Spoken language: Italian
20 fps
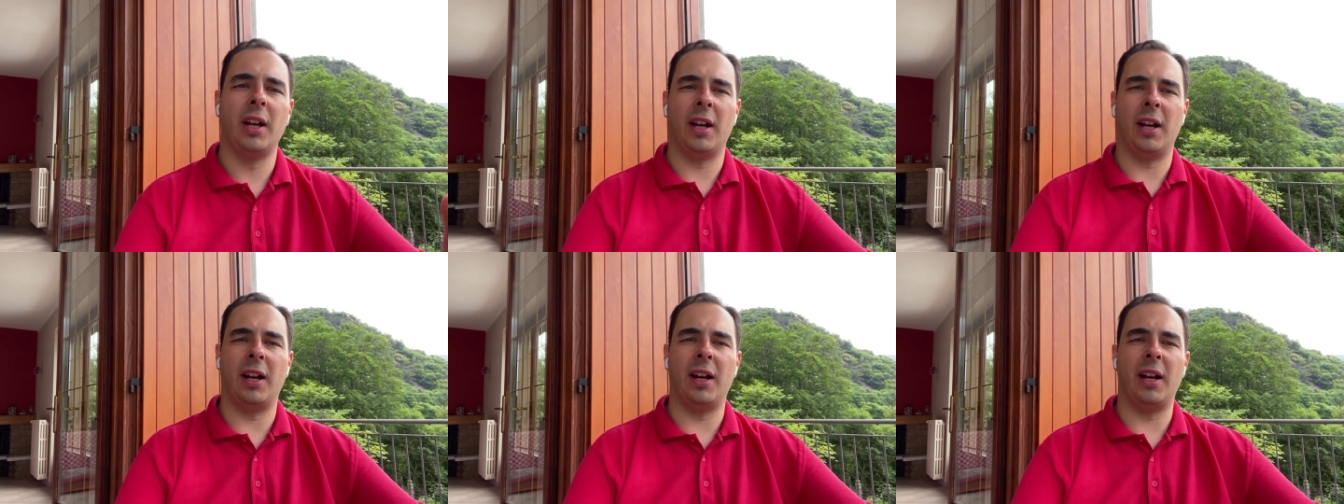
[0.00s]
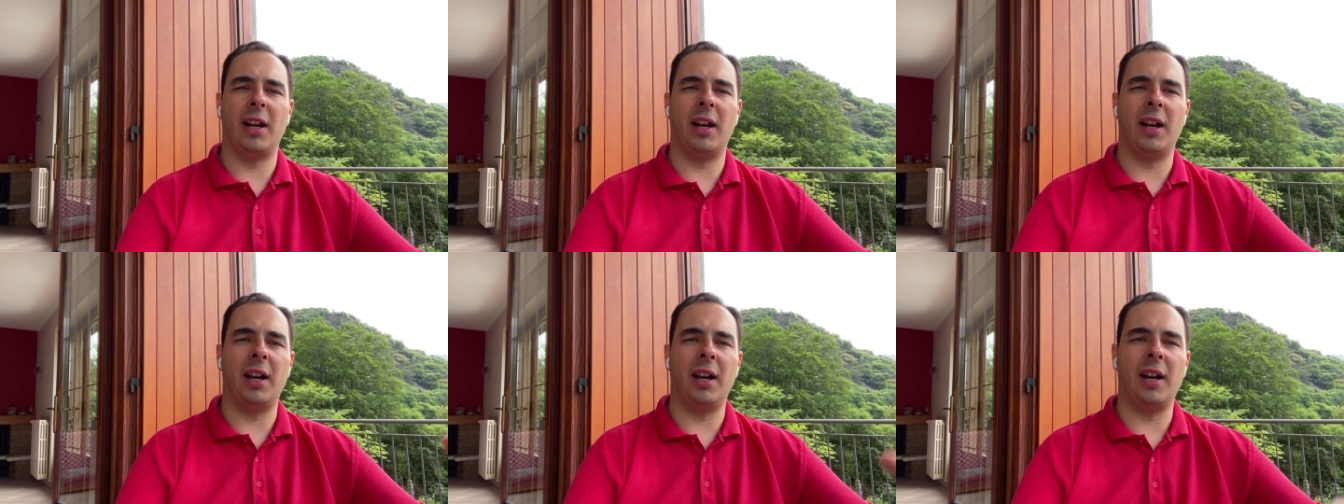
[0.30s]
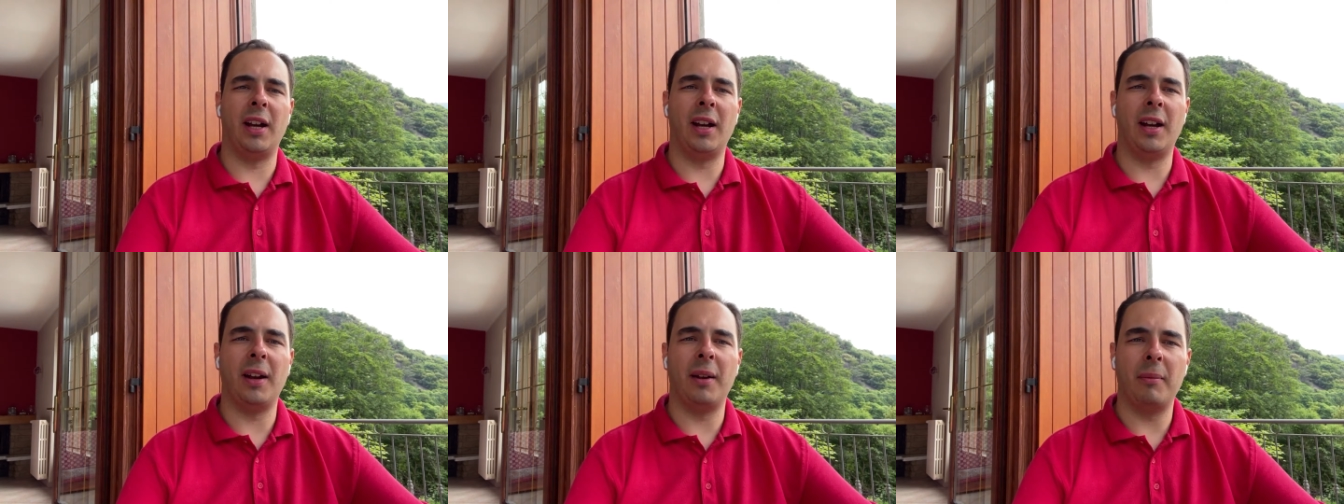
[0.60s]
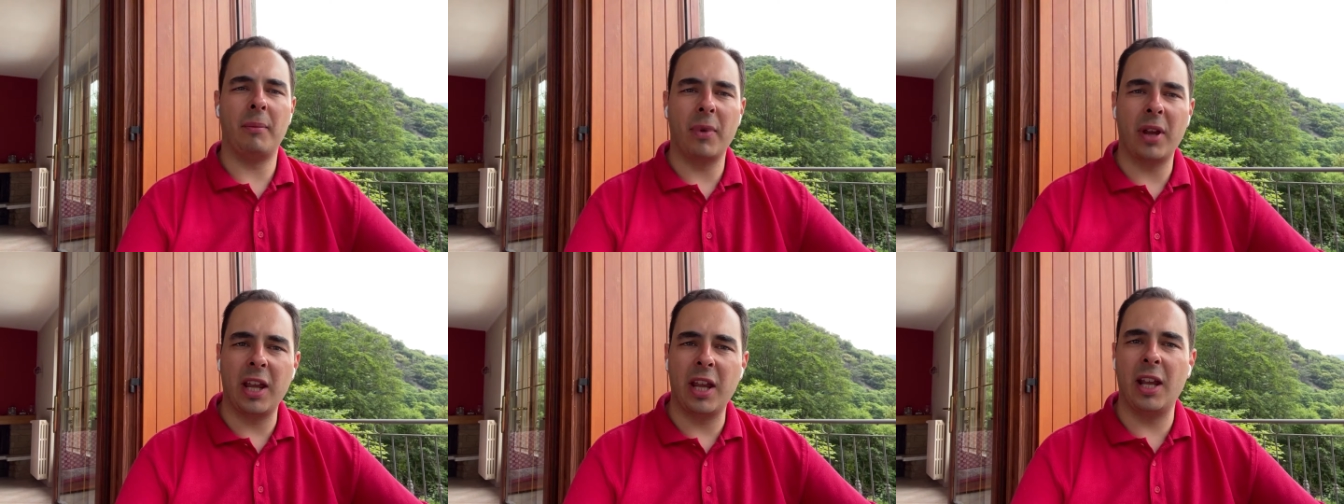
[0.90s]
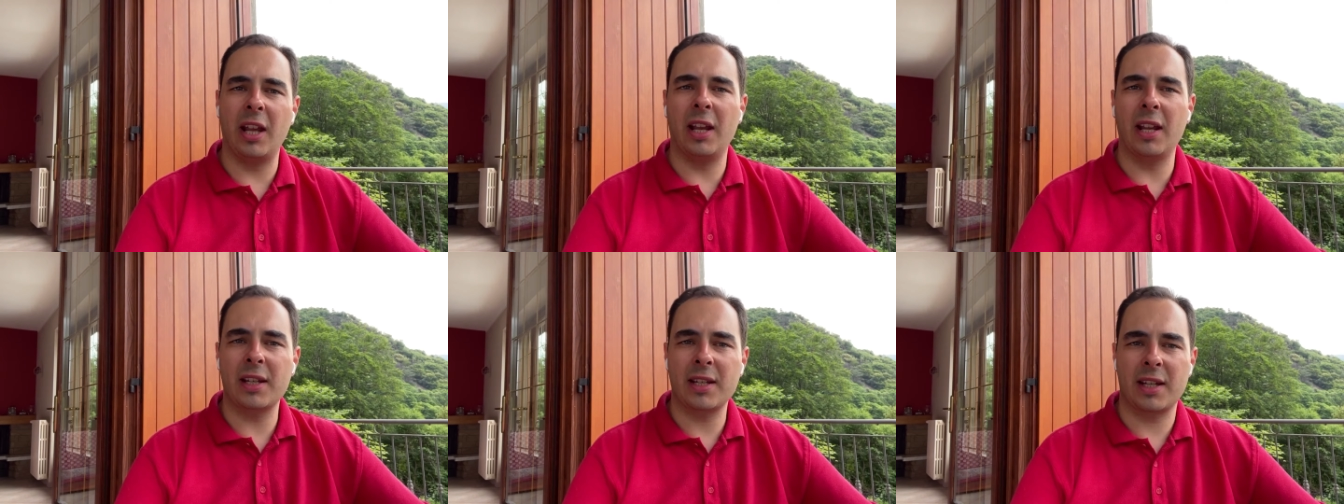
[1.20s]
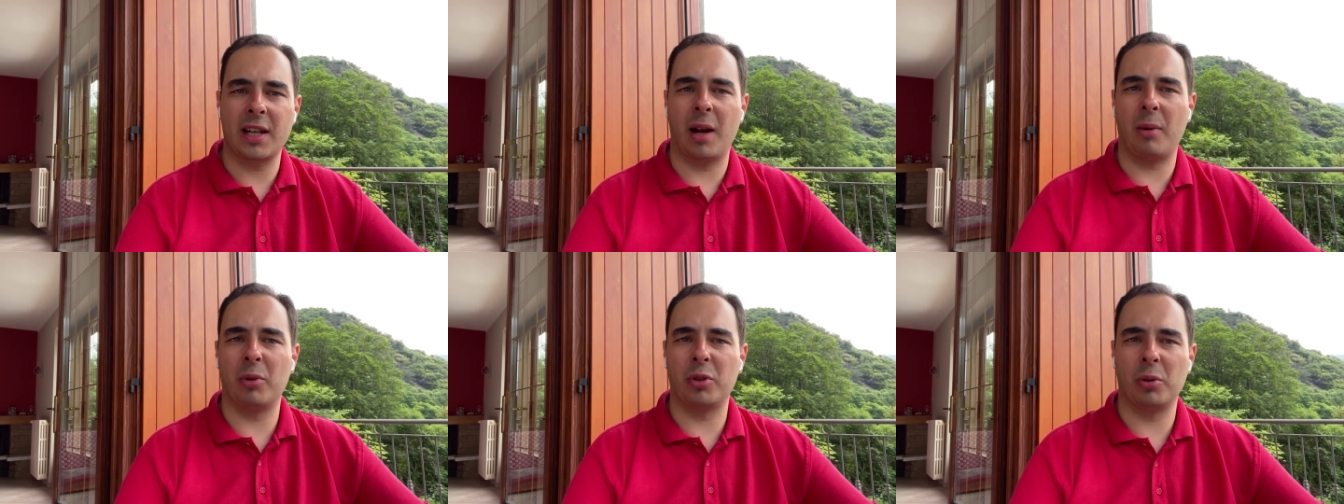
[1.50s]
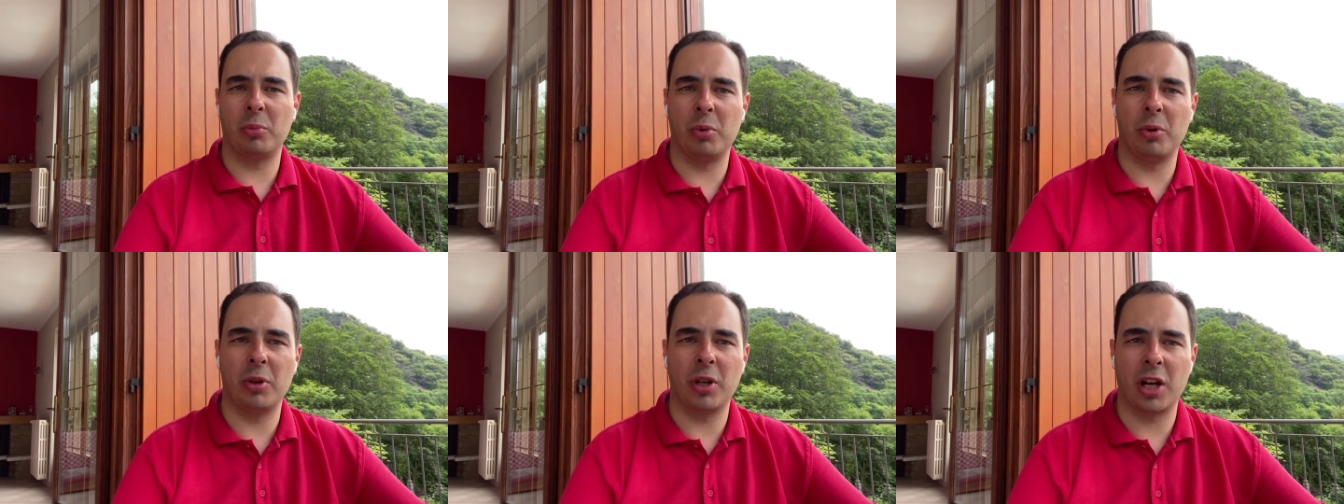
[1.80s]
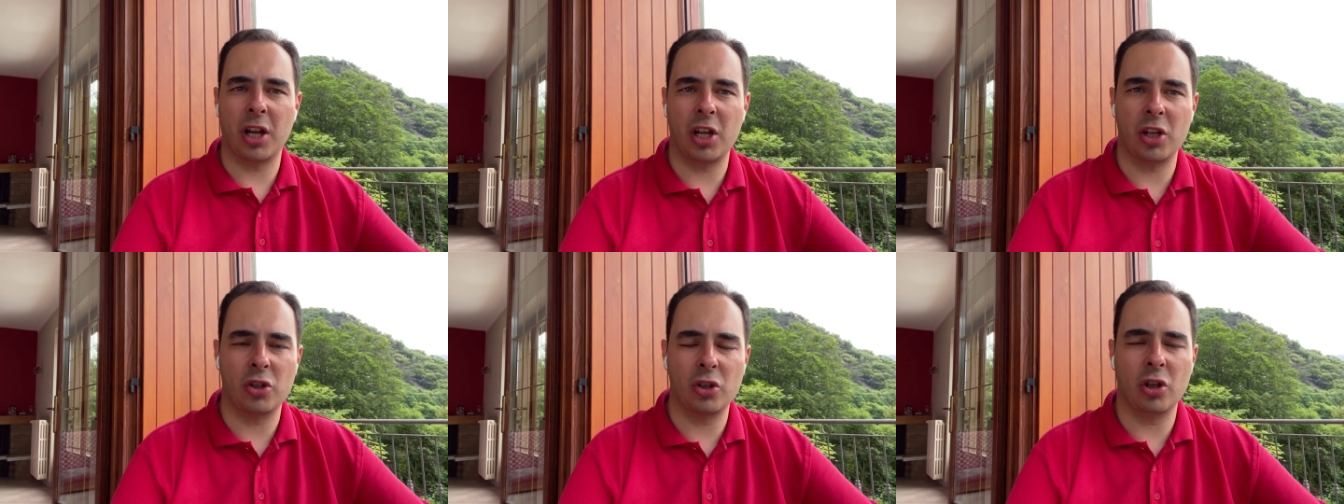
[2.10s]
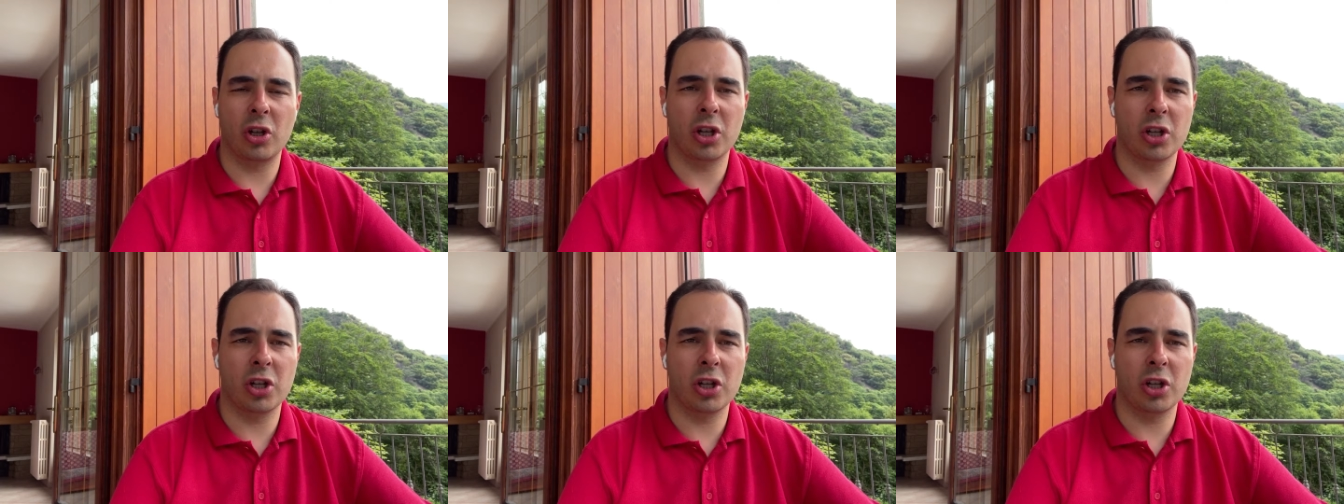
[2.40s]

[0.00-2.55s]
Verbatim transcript: eh, il sabato pomeriggio.